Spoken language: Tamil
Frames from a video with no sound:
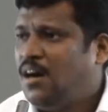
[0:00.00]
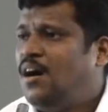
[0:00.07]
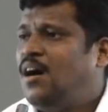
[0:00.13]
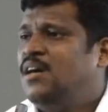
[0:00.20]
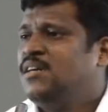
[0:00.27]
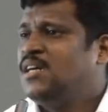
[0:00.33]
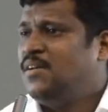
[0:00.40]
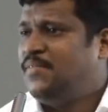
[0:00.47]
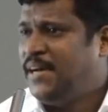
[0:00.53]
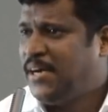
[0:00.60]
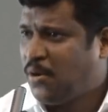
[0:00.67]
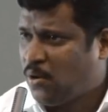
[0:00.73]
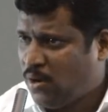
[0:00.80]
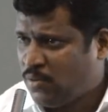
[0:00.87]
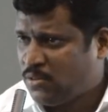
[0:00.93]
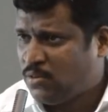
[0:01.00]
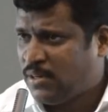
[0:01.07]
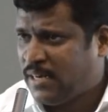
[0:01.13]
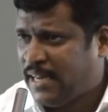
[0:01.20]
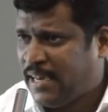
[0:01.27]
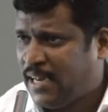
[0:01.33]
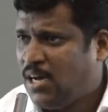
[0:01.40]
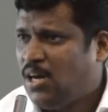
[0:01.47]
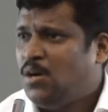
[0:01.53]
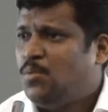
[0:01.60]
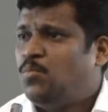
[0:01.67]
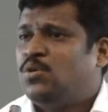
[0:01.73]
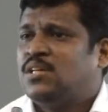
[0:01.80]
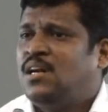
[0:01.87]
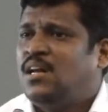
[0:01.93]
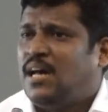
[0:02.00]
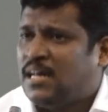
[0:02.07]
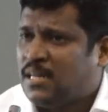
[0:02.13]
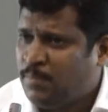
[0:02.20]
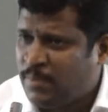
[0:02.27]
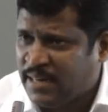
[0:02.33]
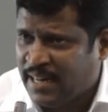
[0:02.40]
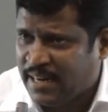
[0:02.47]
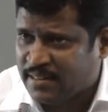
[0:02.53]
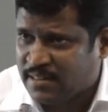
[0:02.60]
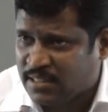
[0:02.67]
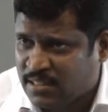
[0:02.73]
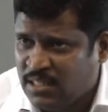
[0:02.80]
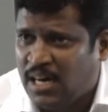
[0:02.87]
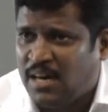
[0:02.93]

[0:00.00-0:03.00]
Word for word: ஆண்கள் வீட்டுக்குள்ளே வந்தோடனே முதல் அரை மணி நேரத்துக்கு